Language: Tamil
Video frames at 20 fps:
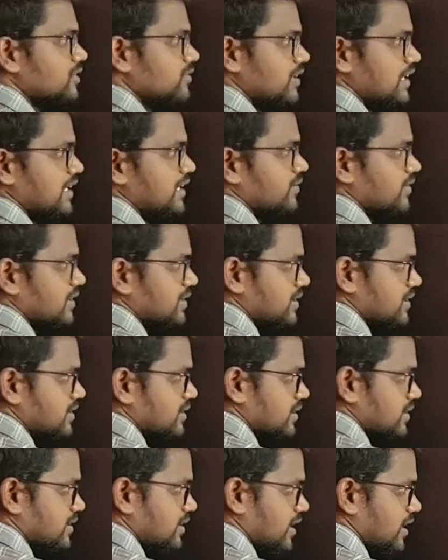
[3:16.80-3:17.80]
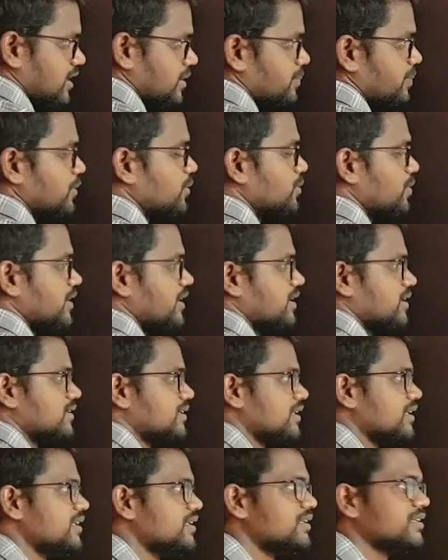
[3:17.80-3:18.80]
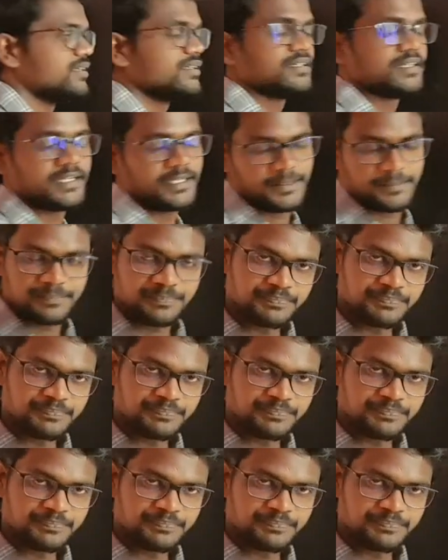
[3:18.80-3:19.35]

வெளியே வந்துடுது நான் அனுப்பக்கூடிய அந்த ரே